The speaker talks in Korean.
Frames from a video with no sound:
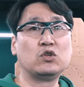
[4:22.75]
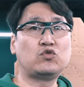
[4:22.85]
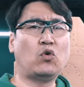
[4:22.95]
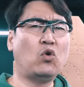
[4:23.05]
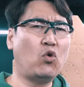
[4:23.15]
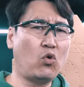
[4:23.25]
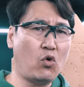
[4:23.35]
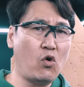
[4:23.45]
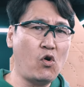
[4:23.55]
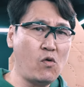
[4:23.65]
쪽
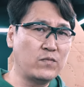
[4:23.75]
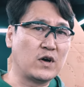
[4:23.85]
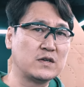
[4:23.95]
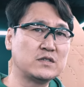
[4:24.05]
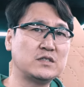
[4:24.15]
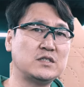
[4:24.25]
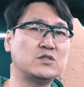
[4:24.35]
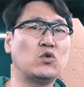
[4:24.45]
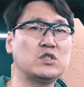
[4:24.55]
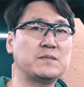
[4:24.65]
조금 더
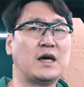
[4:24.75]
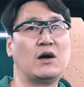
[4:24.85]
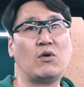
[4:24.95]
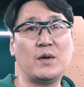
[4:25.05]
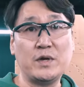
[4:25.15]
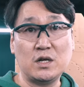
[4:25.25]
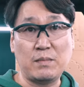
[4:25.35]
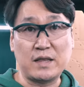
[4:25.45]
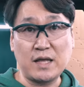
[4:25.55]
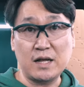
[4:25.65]
쓰고 싶다라고 하면은
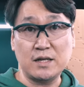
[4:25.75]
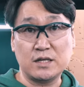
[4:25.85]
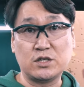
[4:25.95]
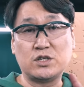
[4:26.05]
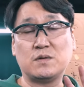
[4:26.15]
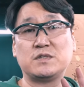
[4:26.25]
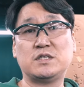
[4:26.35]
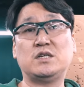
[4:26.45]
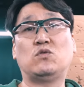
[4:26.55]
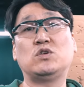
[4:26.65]
메탈이나 저처럼
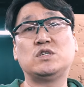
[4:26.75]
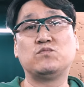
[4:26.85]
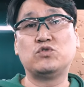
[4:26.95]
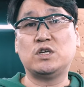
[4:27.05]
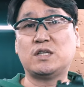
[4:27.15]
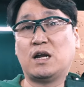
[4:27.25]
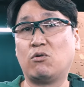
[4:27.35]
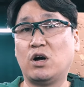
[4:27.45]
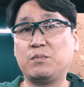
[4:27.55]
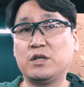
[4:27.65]
스틸 올리신 분이
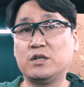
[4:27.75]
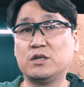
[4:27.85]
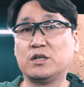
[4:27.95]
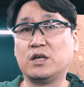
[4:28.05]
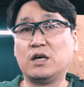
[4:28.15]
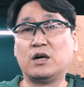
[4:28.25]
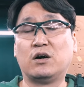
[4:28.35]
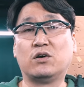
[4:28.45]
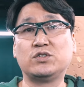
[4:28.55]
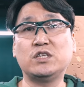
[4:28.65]
있다라고 하면은
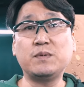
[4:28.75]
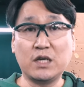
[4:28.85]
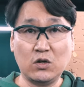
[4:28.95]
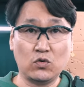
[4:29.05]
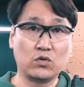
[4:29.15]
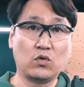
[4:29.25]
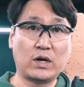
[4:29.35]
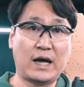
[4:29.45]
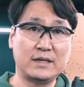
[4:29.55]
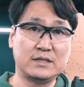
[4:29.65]
어 12kg 정도
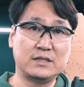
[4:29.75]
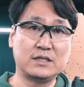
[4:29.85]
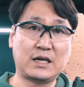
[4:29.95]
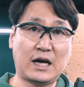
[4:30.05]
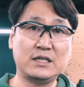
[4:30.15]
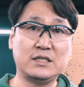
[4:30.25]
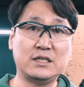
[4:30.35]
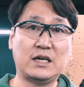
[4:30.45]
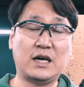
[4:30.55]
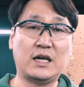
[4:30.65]

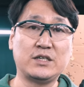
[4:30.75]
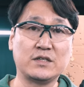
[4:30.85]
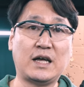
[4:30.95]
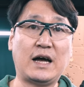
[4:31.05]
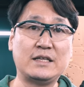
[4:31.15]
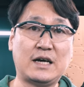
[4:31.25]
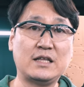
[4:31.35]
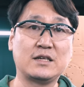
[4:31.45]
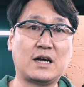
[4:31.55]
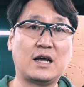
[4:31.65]
가스까지가 적당하지
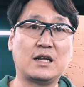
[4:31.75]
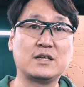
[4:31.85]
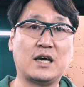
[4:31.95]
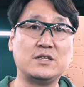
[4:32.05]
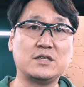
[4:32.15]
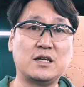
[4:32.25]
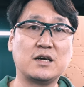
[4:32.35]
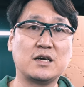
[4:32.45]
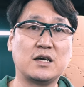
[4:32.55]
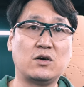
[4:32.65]
않을까라는 개인적인
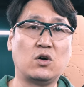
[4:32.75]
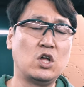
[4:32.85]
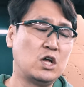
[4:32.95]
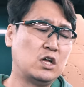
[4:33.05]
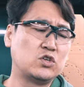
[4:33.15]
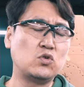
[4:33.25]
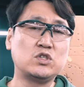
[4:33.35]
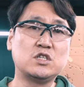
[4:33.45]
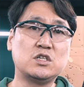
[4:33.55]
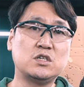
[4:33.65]
생각이에요. 저도
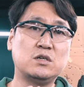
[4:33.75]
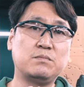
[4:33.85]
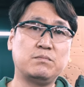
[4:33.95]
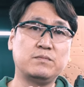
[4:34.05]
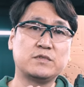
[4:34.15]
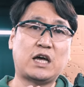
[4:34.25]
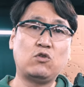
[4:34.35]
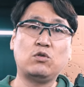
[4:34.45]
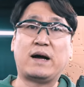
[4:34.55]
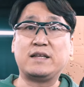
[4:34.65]
지금
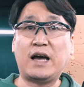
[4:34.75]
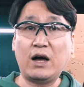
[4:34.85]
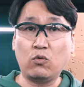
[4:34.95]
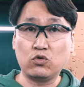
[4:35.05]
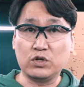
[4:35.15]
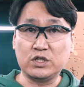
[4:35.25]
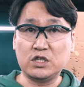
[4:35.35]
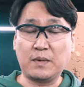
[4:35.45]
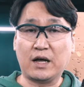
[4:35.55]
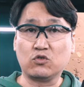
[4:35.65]
사용을 많이 하고는
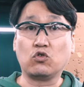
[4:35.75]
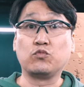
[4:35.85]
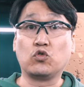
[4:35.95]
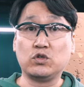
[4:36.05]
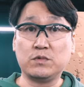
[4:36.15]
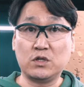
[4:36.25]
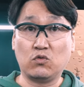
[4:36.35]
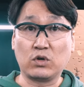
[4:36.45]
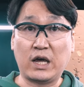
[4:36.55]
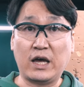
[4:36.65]
있지만 조금
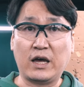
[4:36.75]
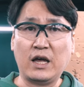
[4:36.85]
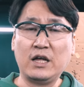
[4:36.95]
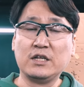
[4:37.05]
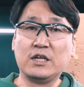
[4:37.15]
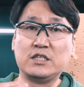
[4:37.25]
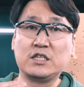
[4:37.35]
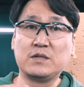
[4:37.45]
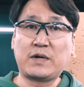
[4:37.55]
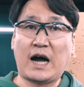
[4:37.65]
조심스러운 게
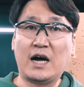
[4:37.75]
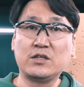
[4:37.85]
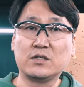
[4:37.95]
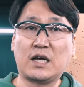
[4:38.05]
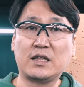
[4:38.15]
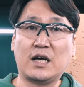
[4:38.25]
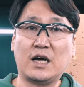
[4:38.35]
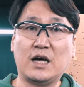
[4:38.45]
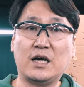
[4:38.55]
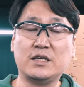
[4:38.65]
지금
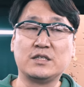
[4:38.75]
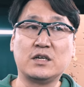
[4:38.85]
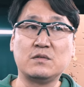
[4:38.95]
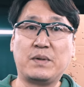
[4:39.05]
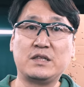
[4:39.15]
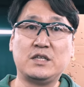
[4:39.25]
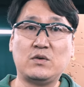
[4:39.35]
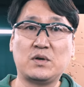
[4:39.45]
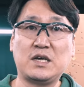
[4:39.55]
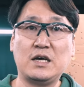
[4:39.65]
가더사나 이 서드파티
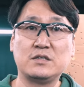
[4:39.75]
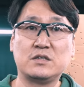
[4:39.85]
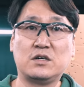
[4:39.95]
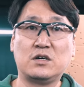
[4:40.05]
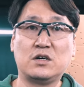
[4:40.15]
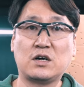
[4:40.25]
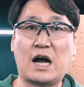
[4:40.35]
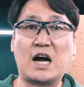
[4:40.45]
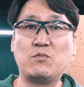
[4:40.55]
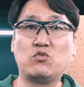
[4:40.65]
회사에서
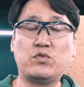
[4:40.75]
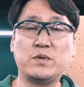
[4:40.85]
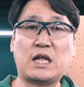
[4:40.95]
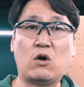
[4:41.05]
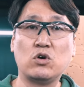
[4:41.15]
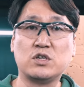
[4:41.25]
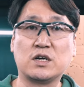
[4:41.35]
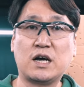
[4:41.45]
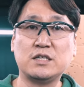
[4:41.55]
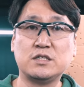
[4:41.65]
강화 부품이 나오기
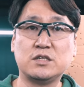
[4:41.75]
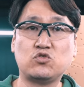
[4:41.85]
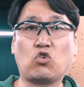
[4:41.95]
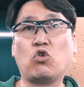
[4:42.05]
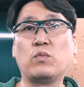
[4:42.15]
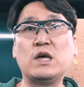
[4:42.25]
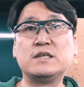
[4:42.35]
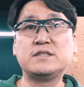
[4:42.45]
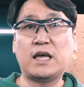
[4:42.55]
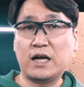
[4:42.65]
전까지는 조금
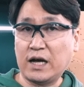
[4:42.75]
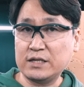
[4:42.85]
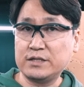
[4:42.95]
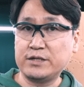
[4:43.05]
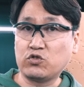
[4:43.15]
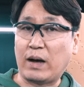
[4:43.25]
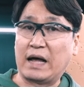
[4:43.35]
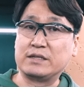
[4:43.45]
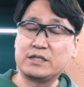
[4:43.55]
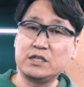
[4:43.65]
센 가스를 좀
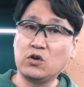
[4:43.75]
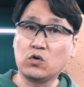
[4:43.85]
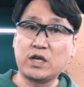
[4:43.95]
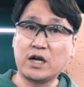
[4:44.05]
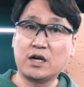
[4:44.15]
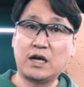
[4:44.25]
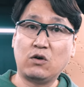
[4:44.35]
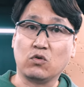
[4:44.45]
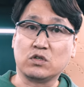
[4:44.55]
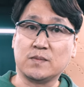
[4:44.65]
안 쓰려고 생각을
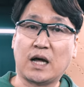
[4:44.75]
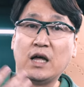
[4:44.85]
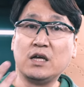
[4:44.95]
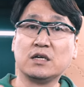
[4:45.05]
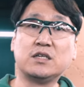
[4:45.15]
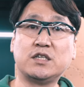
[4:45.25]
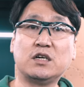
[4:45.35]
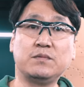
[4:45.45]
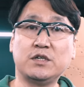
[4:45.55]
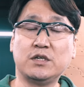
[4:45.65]
하고 있습니다. 그
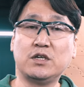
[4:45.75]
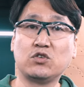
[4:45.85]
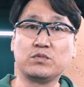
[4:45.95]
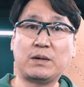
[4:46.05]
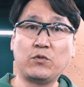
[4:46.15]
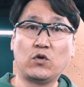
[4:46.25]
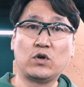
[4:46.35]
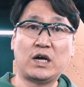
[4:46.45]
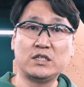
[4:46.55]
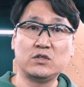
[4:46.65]
점을 좀
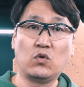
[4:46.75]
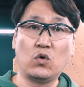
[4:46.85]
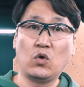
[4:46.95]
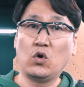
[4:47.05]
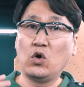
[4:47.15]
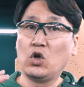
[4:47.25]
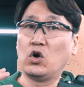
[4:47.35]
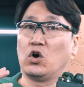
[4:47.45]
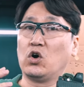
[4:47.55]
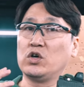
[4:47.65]
참고를
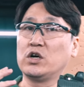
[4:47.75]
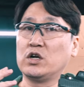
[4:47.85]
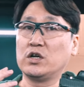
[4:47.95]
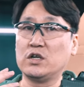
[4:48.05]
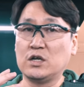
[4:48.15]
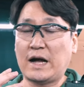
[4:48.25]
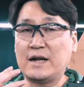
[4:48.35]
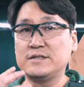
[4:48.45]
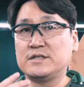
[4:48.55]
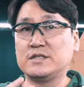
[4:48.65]
하시고 어 이거를
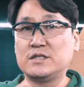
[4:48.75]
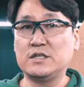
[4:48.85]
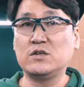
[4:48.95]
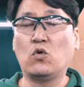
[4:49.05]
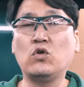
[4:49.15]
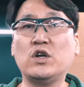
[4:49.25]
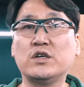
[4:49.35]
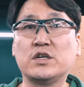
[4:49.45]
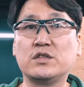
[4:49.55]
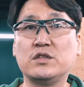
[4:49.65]
RSD 스틸을
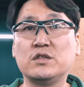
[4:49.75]
올려서